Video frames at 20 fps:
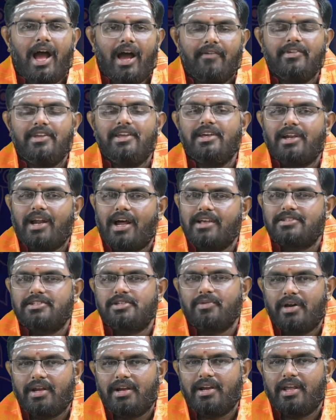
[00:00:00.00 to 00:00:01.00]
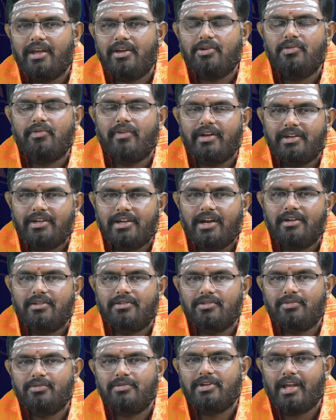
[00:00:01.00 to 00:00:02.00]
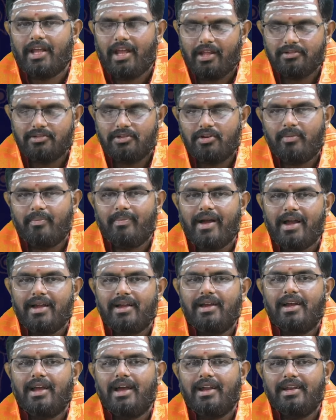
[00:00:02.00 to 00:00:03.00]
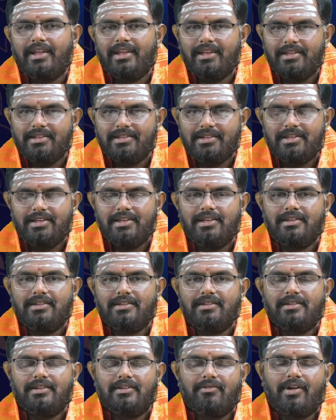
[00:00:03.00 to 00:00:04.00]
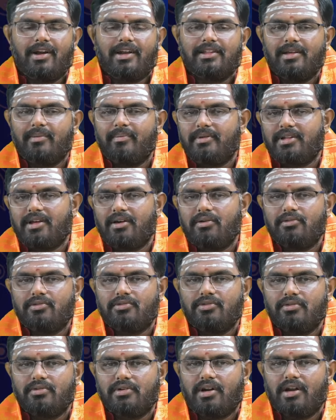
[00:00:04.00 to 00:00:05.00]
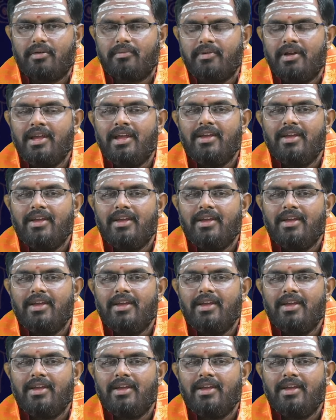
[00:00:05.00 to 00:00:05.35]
అవి ఈ రాశి వారిని ఎక్కువ వెంటాడుతూ ఉంటాయి అందులో భాగంగానే ఈ వడదెబ్బ తగులుతూ ఉండడం